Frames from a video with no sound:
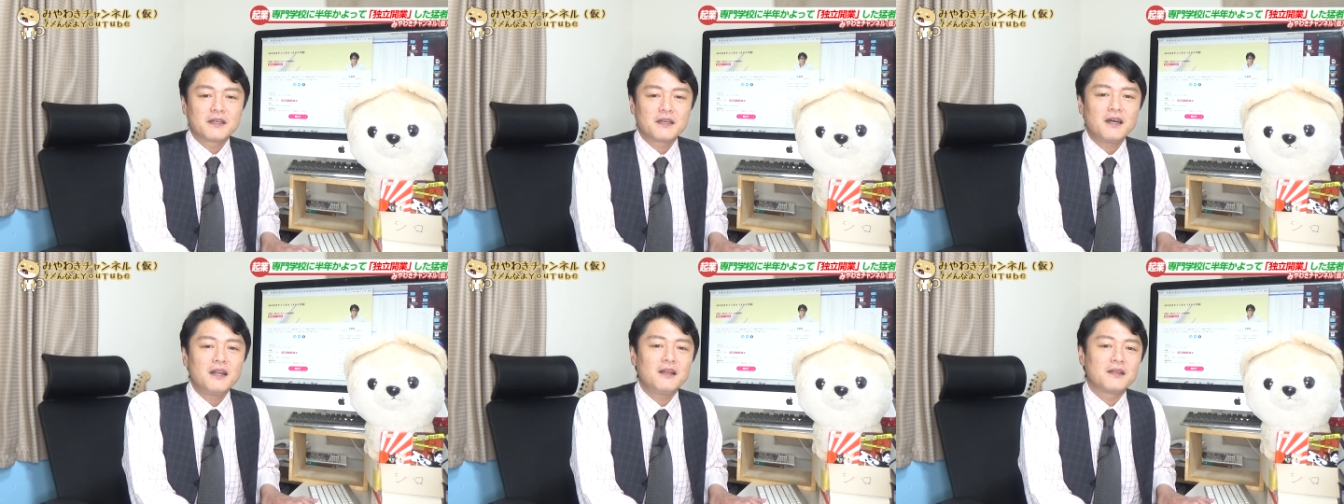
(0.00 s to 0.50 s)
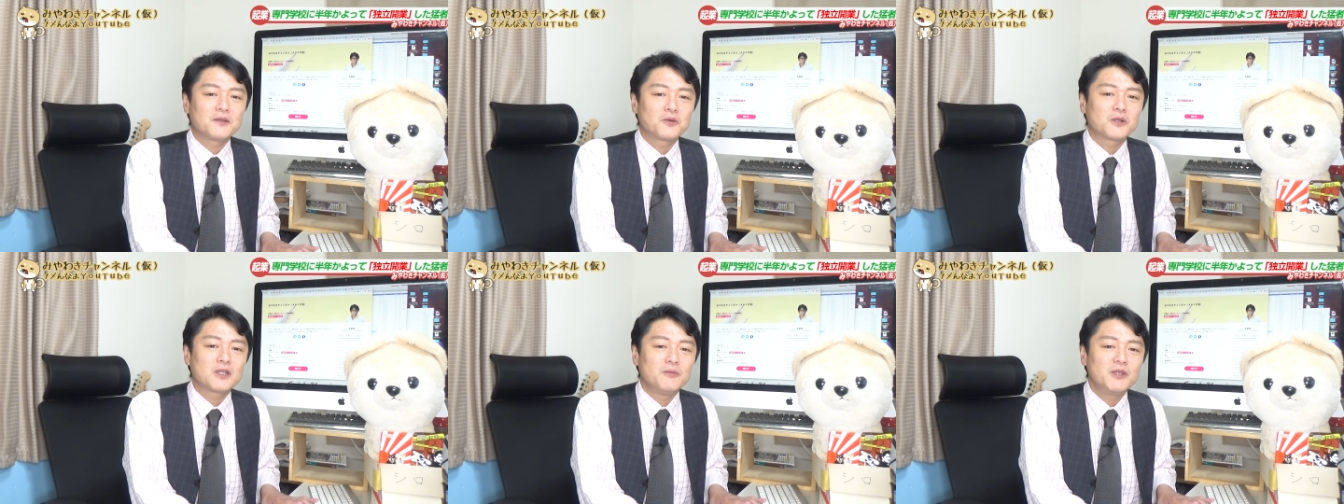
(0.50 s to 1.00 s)
彼らに
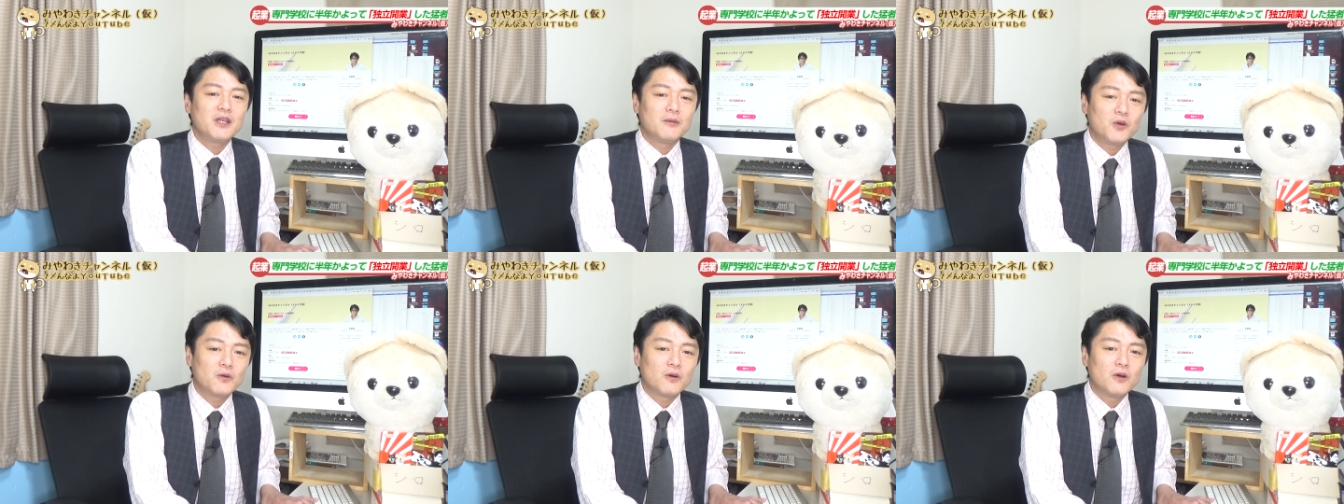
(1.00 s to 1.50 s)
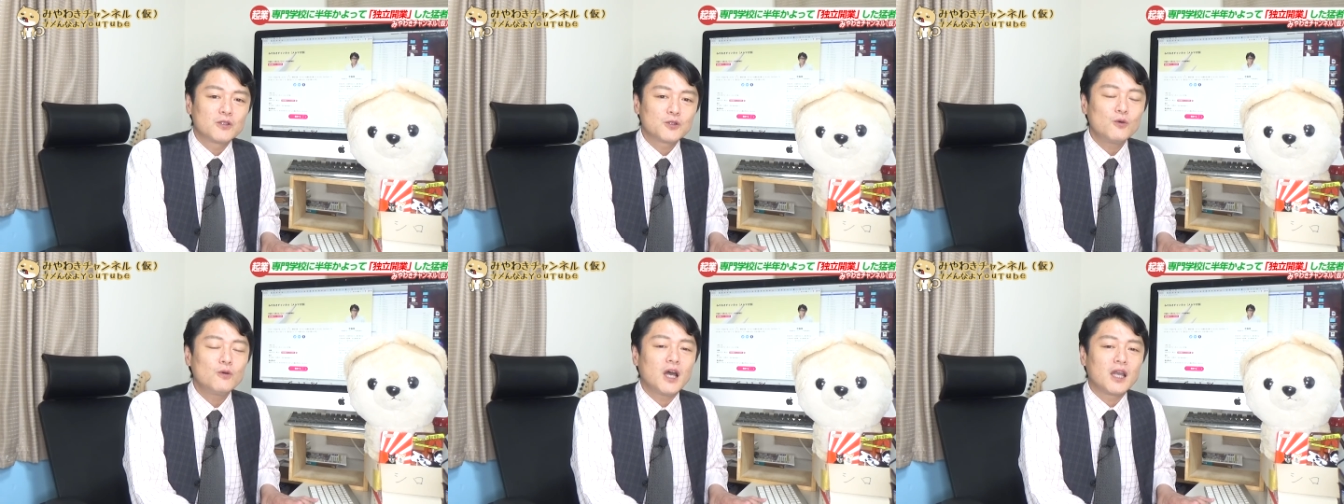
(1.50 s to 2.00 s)
とってみても
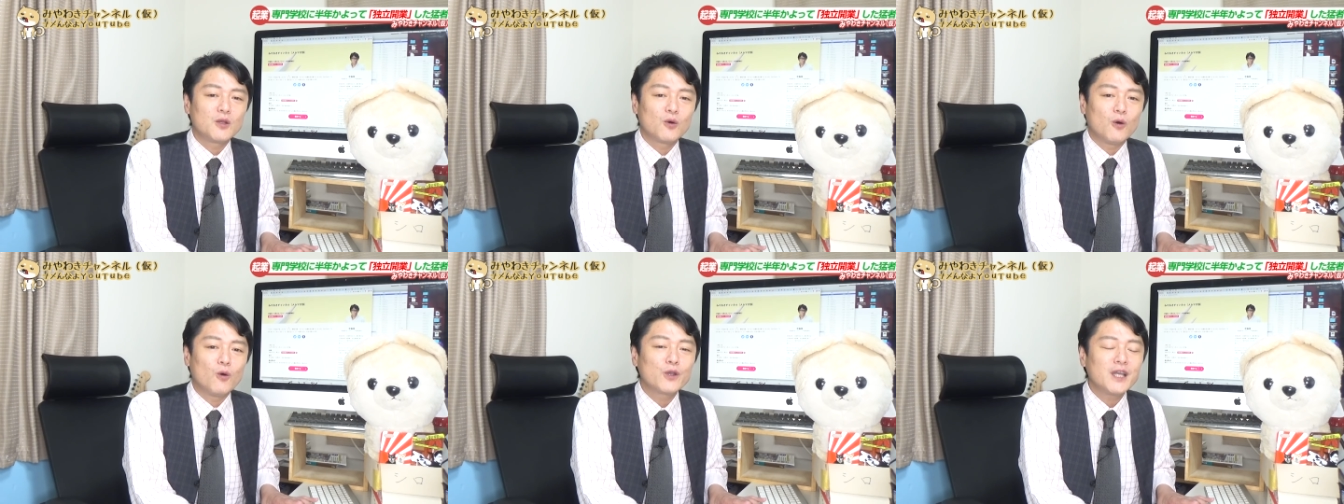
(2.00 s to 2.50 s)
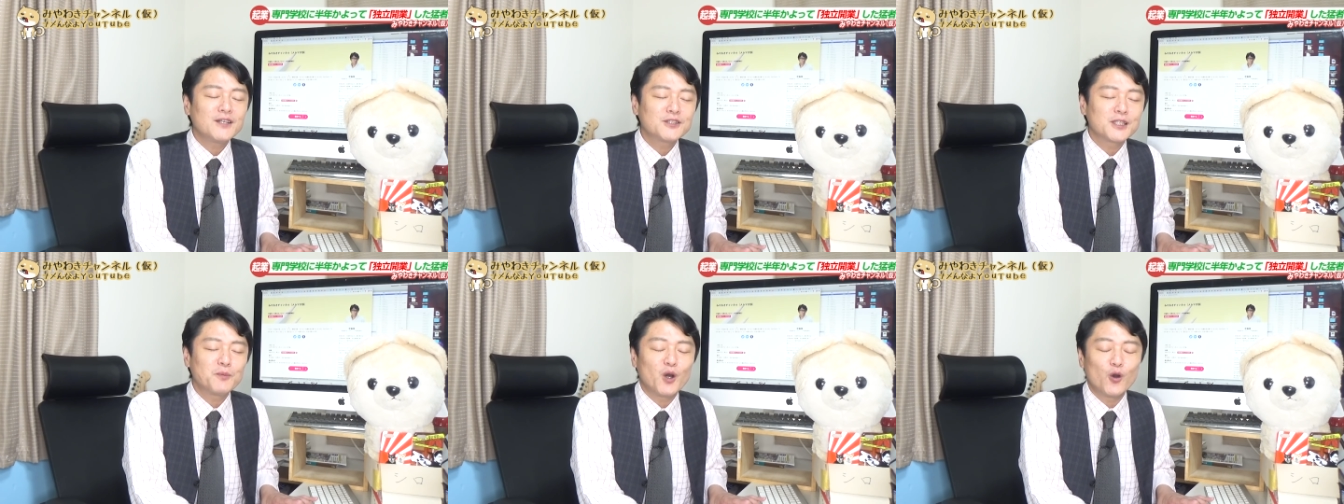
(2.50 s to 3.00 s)
将来のお客
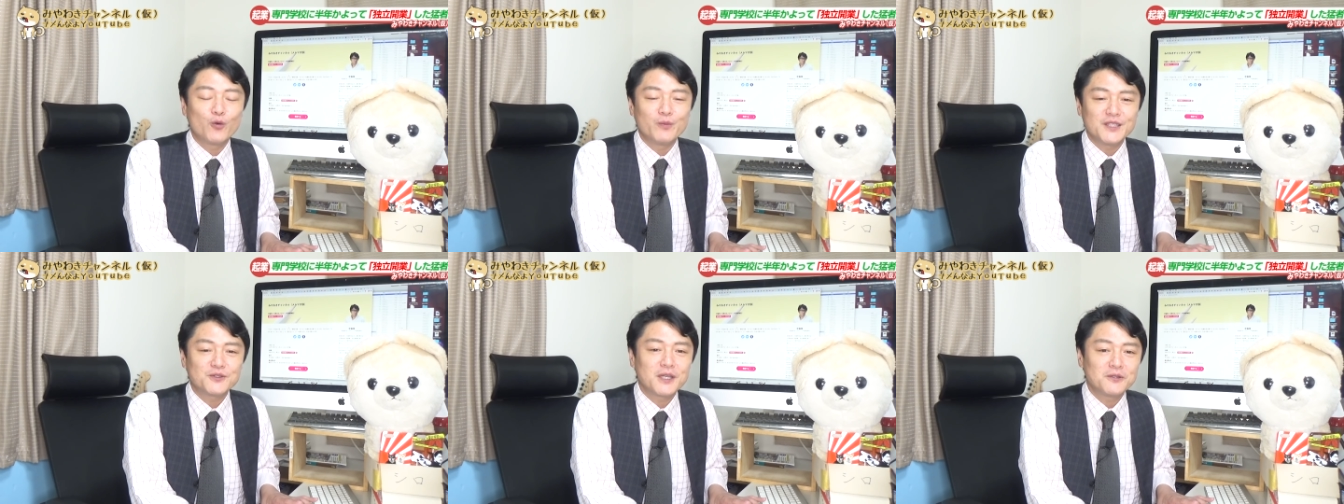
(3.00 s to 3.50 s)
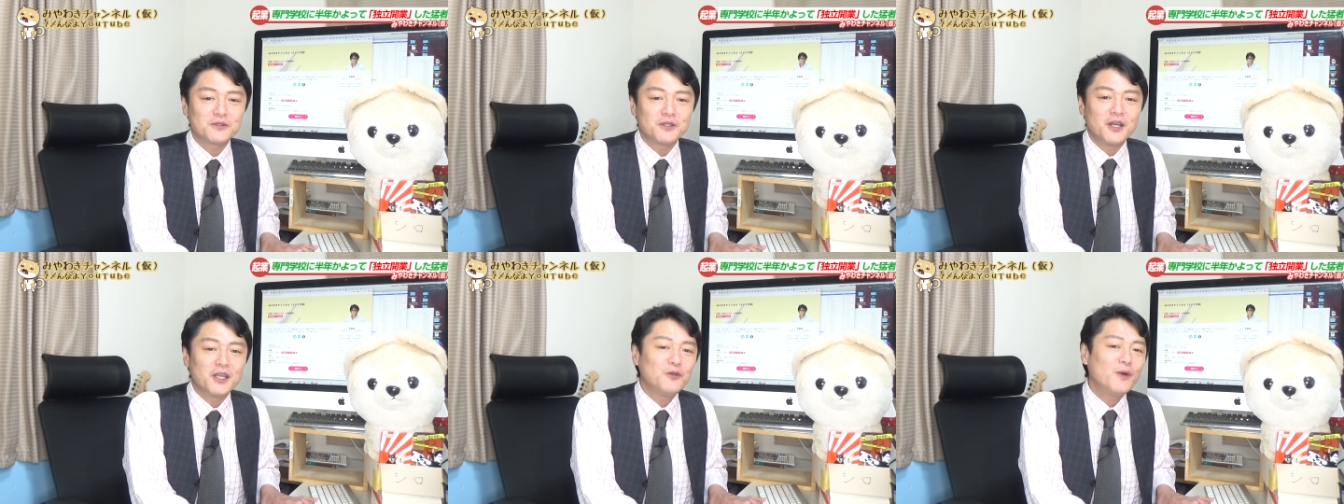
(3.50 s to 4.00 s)
様を見つける
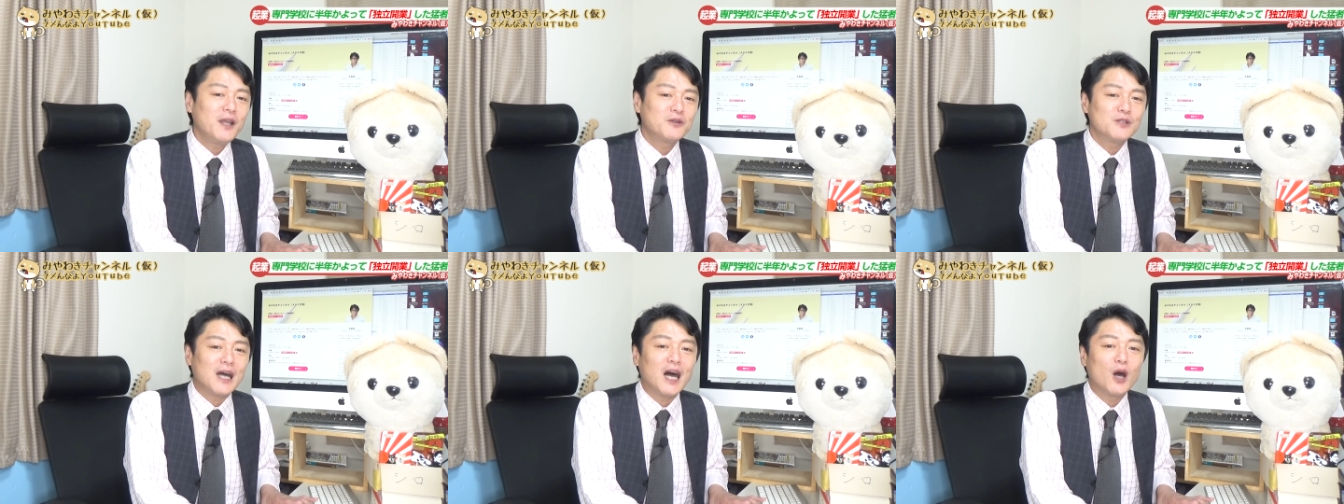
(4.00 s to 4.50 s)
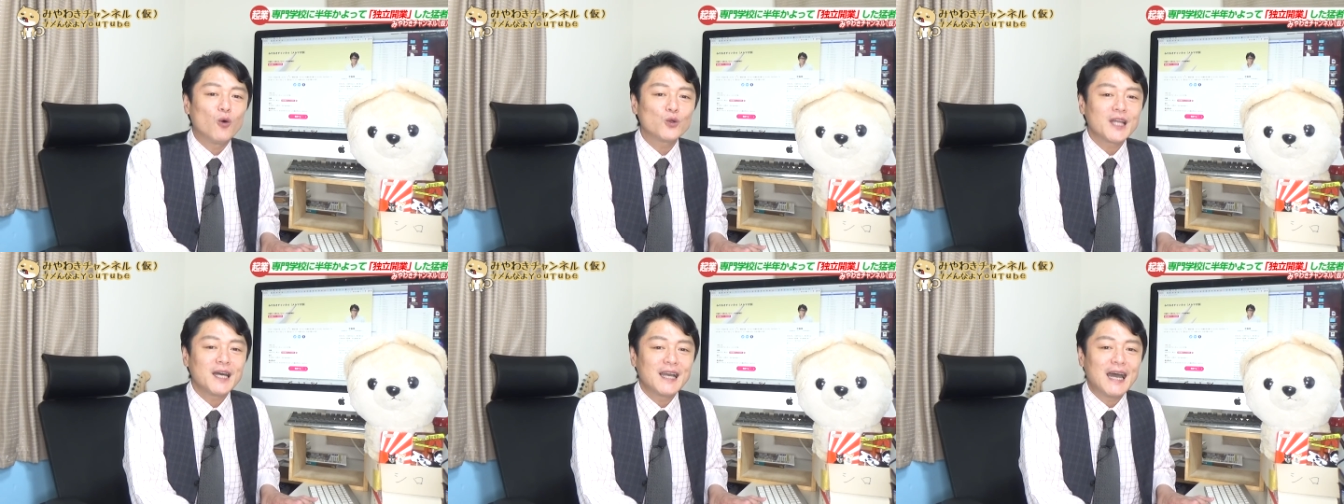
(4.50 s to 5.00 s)
いわゆる青
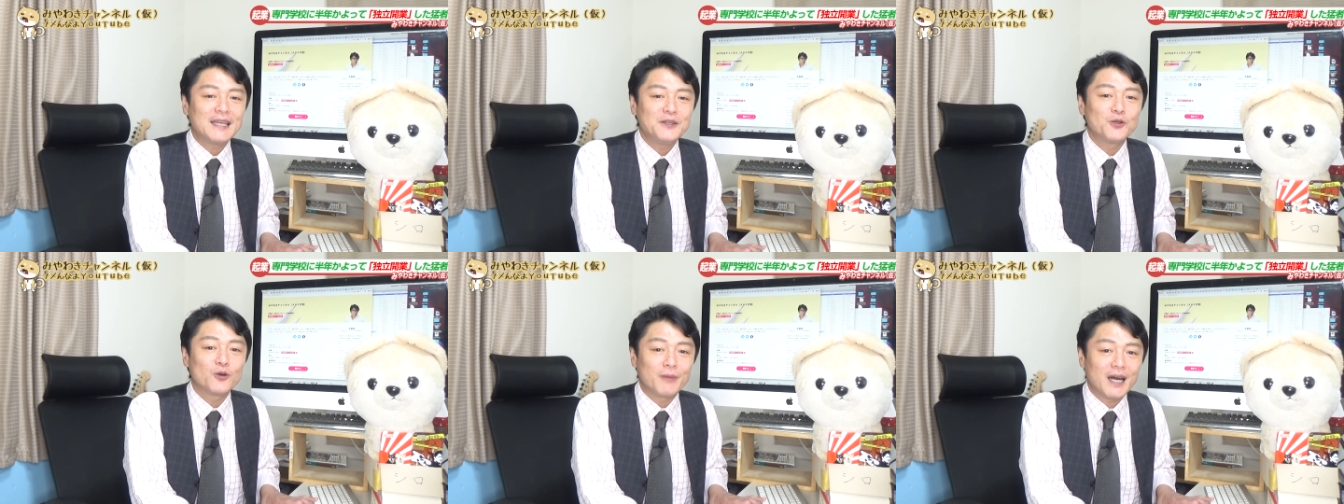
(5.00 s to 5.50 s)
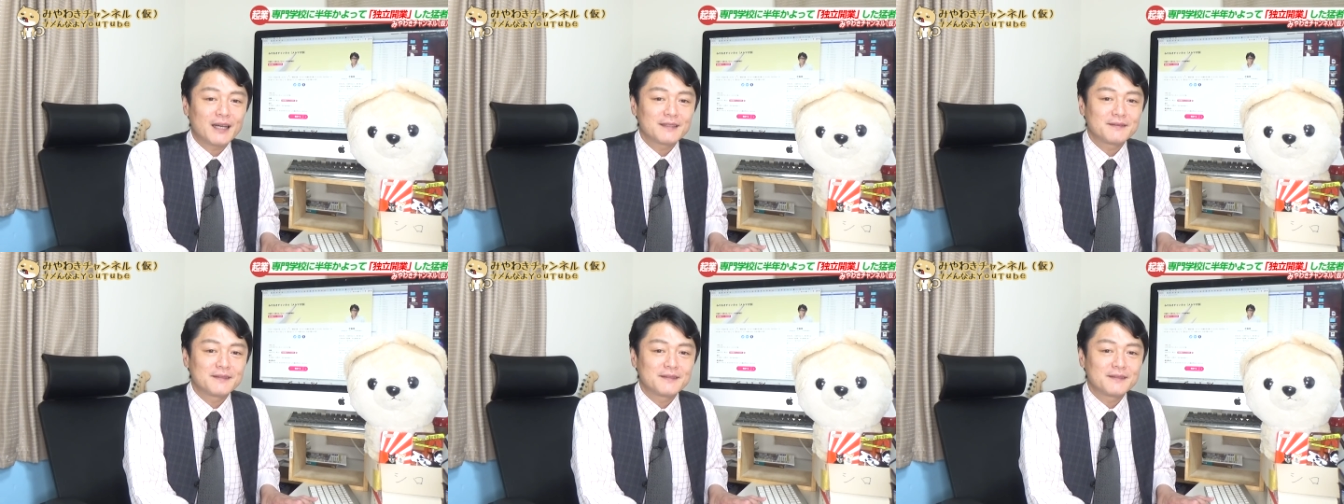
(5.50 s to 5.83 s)
互いの場